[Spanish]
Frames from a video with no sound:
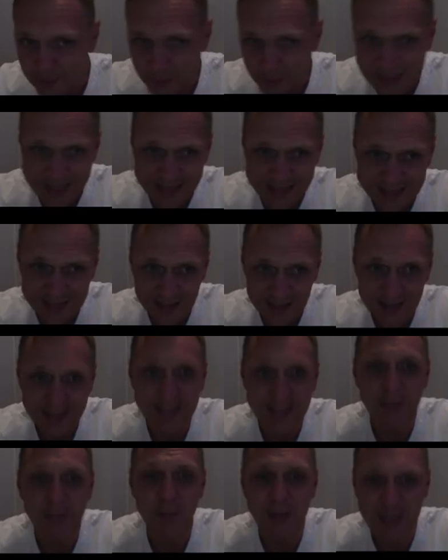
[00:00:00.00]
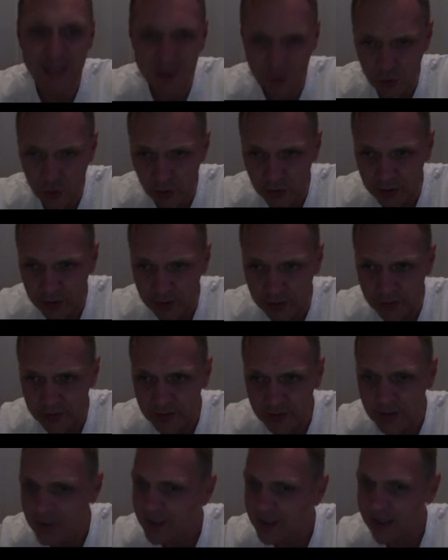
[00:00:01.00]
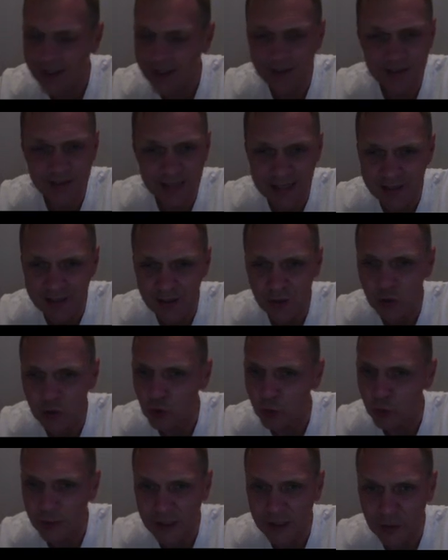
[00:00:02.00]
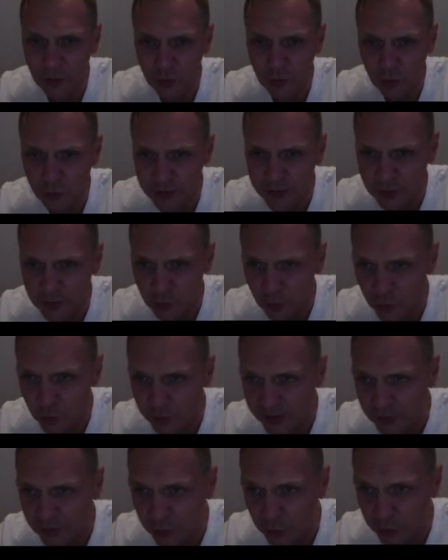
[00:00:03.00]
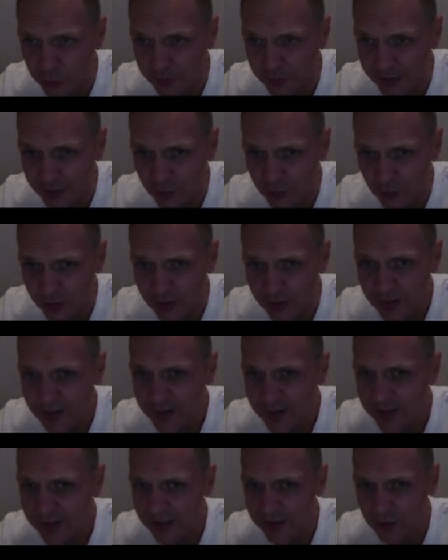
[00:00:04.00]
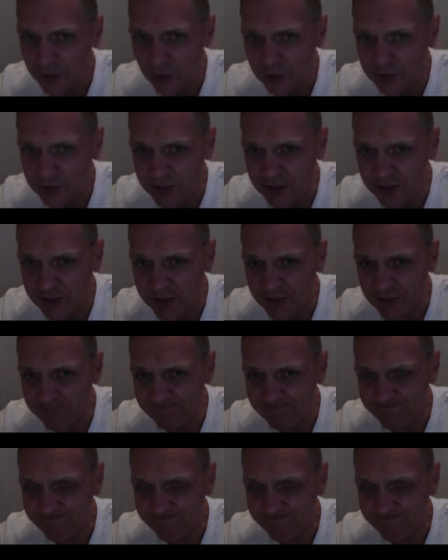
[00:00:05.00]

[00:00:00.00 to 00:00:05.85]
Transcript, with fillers: plata y bitcoin están subiendo, subiendo, subiendo, subiendo. Entonces,